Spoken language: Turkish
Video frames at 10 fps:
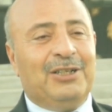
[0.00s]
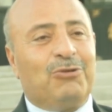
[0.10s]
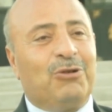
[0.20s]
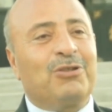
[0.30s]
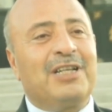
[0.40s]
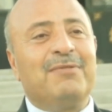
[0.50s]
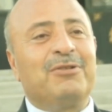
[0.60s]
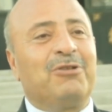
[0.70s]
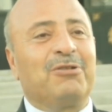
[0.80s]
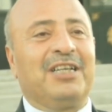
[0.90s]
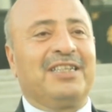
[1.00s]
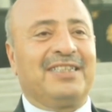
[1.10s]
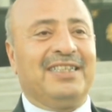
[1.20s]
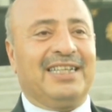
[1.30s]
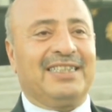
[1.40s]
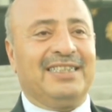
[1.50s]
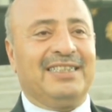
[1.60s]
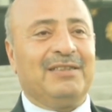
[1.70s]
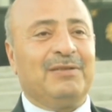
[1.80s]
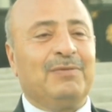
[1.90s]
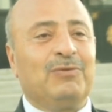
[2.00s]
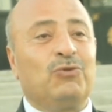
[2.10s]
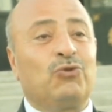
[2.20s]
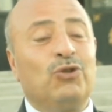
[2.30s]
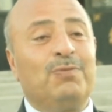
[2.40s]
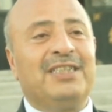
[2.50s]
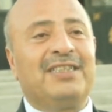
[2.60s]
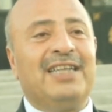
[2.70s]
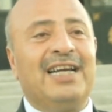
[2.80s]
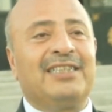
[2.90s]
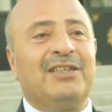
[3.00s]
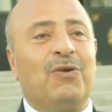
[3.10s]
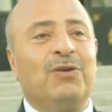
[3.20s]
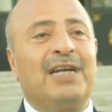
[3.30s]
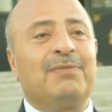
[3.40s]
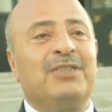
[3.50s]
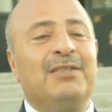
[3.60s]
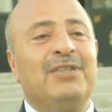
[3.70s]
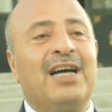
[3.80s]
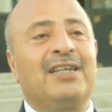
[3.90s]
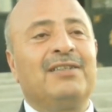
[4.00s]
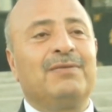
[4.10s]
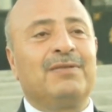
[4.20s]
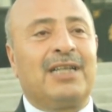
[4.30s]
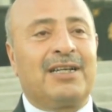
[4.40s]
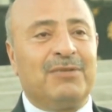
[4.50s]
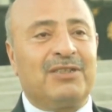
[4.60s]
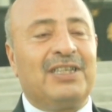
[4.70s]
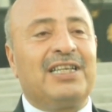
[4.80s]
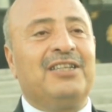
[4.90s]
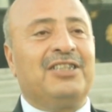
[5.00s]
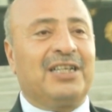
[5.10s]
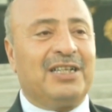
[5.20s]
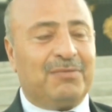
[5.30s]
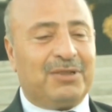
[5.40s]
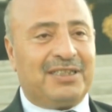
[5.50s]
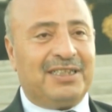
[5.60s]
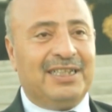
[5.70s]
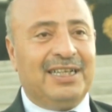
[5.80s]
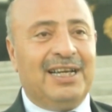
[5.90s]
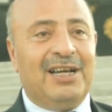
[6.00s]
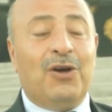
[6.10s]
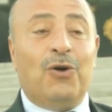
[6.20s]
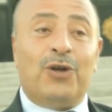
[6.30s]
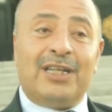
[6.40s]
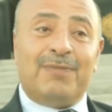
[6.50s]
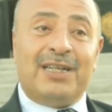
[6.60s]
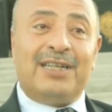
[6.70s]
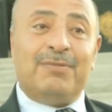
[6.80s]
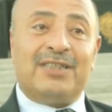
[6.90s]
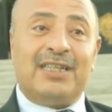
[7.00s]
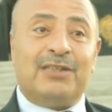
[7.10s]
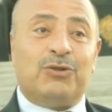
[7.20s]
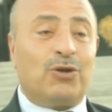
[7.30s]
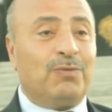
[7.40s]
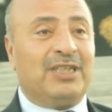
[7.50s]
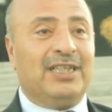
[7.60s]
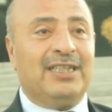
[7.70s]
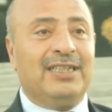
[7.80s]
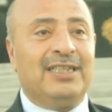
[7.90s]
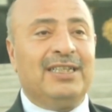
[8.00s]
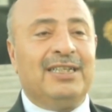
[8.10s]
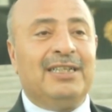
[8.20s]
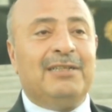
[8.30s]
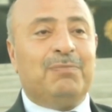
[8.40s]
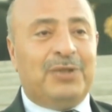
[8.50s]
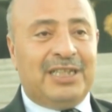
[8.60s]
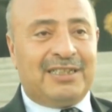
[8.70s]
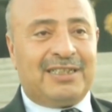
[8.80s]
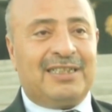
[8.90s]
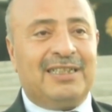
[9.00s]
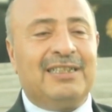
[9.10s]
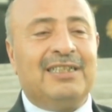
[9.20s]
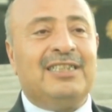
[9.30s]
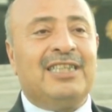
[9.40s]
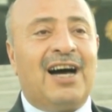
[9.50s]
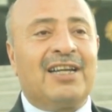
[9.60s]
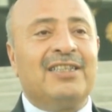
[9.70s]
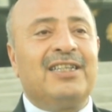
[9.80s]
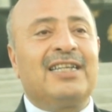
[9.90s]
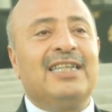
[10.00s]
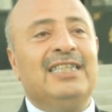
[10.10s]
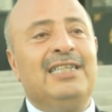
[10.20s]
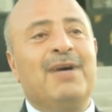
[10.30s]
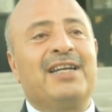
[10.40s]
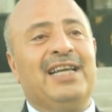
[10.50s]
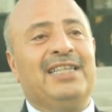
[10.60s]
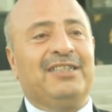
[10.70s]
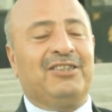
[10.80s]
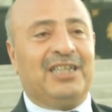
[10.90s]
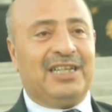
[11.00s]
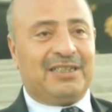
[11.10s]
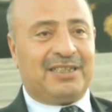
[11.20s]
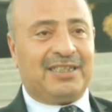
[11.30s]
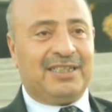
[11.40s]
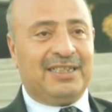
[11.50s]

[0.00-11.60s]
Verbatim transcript: Çocuklarımız çok çalışsınlar. Şunu bilsinler ki onlar bizim yarınlarımız ve geleceklerimiz. Öğretmenlerimize de diyorum ki biz yarınları imar eden kişileriz.